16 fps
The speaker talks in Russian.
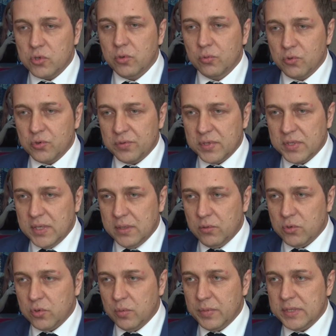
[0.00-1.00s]
что нужно
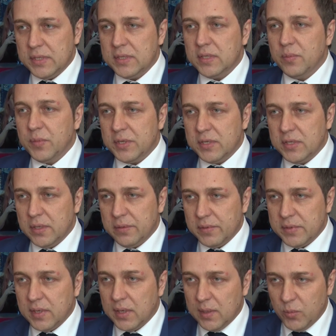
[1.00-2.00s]
сделать, чтобы
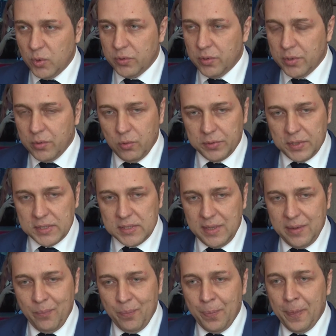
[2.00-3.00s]
систематизировать работу этой
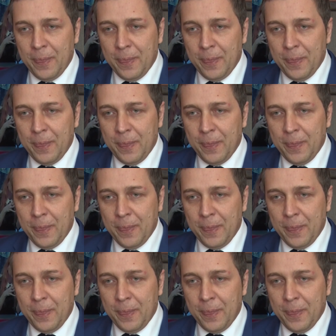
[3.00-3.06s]
отрасли.